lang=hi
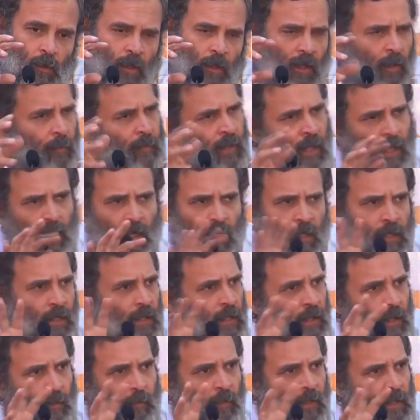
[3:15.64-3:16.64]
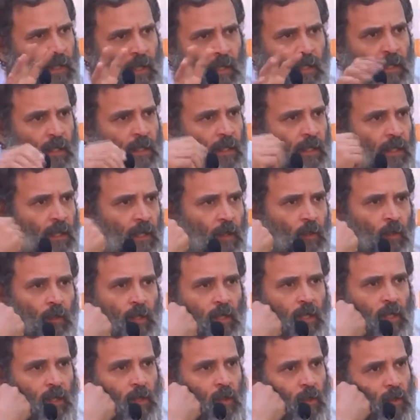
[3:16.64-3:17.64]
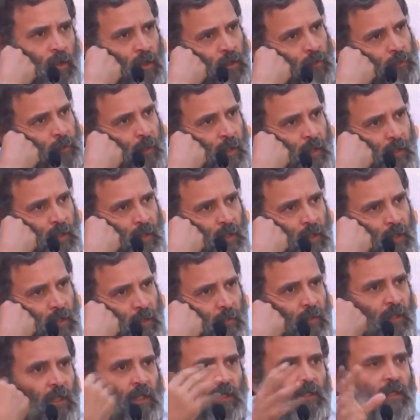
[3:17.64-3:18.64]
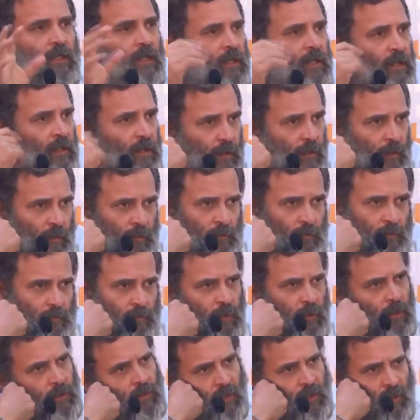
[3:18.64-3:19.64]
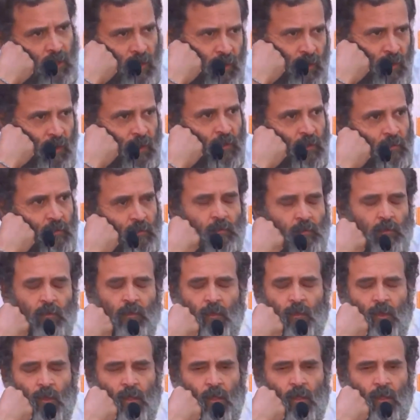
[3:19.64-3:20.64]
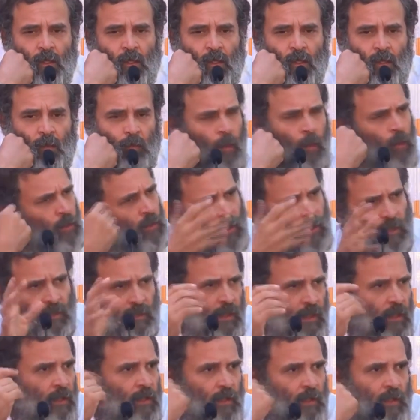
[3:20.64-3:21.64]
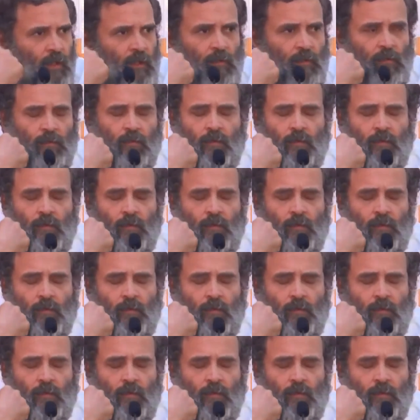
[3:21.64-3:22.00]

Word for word: कमियां रही हैं मैं ये नहीं कह रहा हूं कि कांग्रेस पार्टी ने कभी गलती नहीं की गलती की है बहुत गलतियां की हैं